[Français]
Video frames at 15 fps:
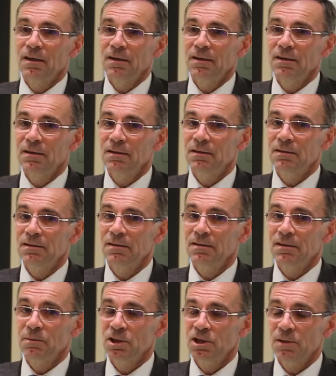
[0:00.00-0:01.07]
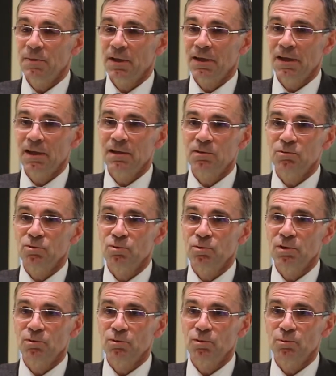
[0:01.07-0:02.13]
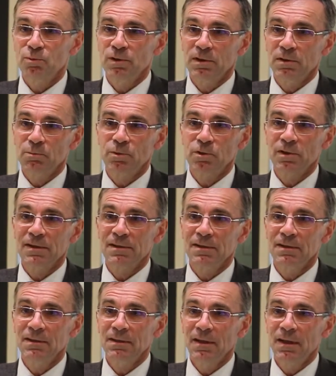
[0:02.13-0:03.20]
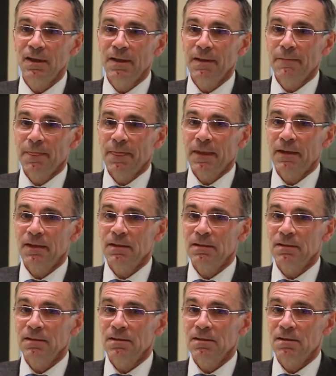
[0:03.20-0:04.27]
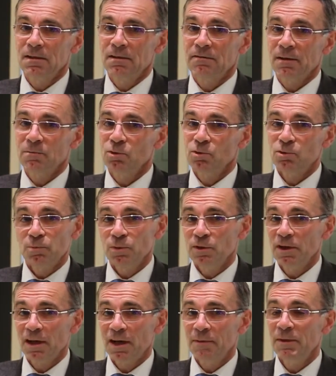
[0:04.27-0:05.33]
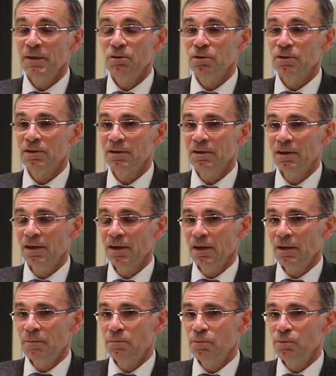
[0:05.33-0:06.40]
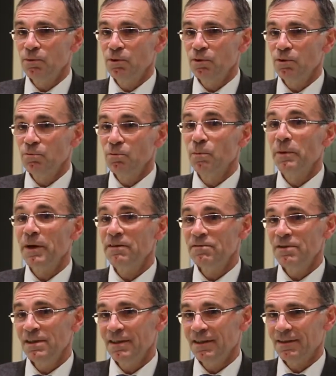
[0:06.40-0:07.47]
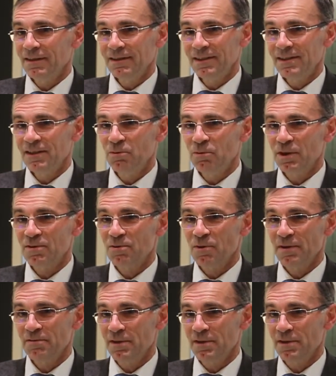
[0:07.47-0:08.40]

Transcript: et c'est Brigitte Merkel qui nous suit donc depuis plusieurs décennies et qui est vraiment, je peux dire, à mes côtés pour euh, me prévenir des situations à